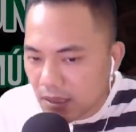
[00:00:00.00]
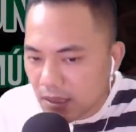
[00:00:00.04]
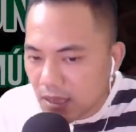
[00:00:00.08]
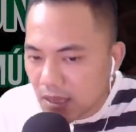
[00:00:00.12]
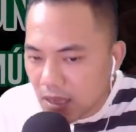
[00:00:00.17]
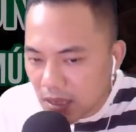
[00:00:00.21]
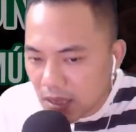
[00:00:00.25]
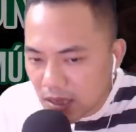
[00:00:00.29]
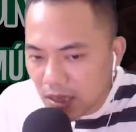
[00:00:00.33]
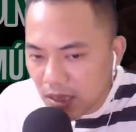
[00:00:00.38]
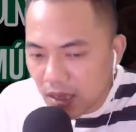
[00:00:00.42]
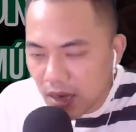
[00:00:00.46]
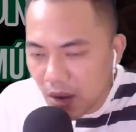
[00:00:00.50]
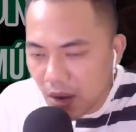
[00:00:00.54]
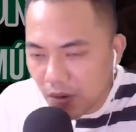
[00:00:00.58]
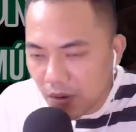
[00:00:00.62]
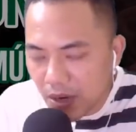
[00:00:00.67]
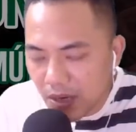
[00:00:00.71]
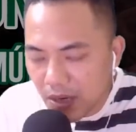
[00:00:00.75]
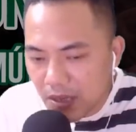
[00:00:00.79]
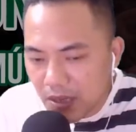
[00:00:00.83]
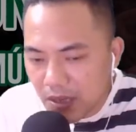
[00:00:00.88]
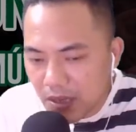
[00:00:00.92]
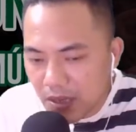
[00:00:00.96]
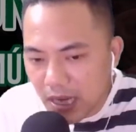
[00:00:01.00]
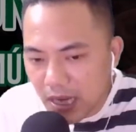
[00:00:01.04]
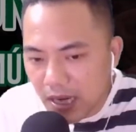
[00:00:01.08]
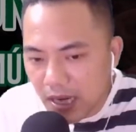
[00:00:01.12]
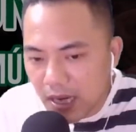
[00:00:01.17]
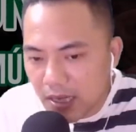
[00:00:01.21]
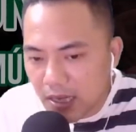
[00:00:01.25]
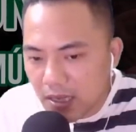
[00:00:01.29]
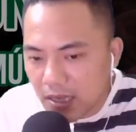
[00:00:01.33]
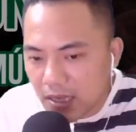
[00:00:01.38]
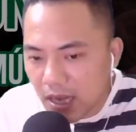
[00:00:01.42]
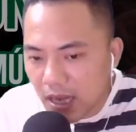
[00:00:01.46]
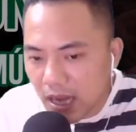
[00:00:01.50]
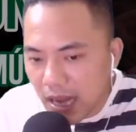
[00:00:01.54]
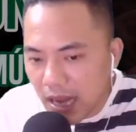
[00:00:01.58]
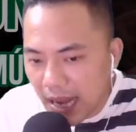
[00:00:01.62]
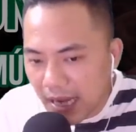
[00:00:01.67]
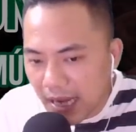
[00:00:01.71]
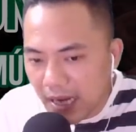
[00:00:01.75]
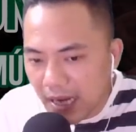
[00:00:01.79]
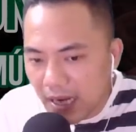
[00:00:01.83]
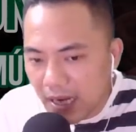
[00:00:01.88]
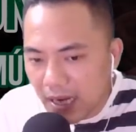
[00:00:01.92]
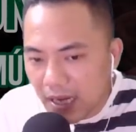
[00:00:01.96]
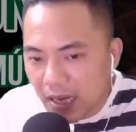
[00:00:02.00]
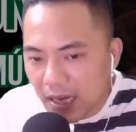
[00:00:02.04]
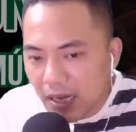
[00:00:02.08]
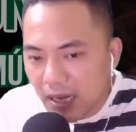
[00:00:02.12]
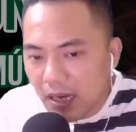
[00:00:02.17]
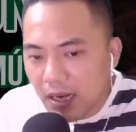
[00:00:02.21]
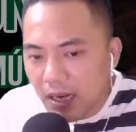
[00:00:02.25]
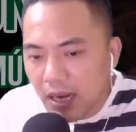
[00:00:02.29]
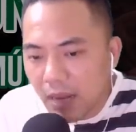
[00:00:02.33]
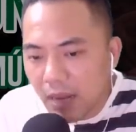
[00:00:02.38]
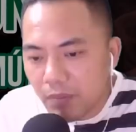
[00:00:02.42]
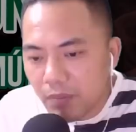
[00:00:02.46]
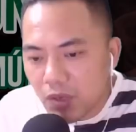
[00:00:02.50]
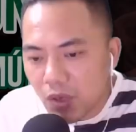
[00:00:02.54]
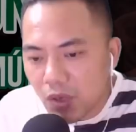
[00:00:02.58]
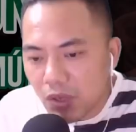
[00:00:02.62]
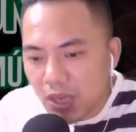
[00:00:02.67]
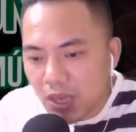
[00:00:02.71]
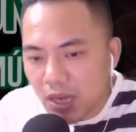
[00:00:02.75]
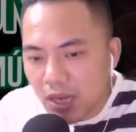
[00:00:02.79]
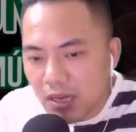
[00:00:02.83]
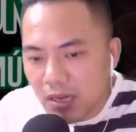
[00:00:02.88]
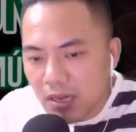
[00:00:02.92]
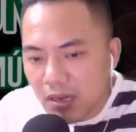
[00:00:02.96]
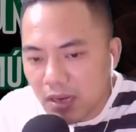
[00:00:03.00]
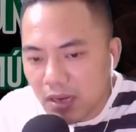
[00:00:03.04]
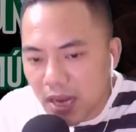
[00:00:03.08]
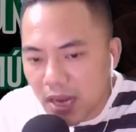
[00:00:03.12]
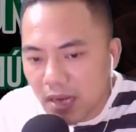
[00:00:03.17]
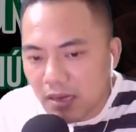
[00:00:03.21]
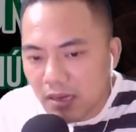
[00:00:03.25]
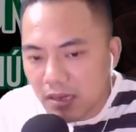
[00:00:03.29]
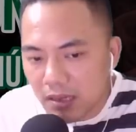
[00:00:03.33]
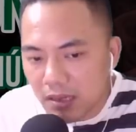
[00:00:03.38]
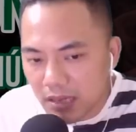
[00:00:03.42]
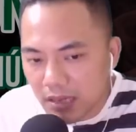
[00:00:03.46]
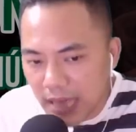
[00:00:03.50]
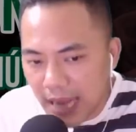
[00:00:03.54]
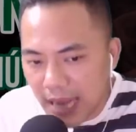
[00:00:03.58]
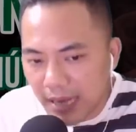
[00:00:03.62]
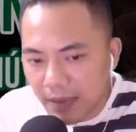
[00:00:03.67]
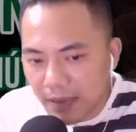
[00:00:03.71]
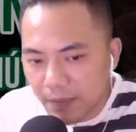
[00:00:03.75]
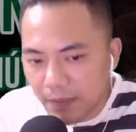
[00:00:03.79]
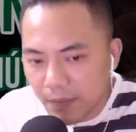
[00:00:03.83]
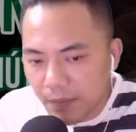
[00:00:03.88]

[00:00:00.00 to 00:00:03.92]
Sự đau đớn xen lẫn sợ hãi làm cho Tiến như điên như dại.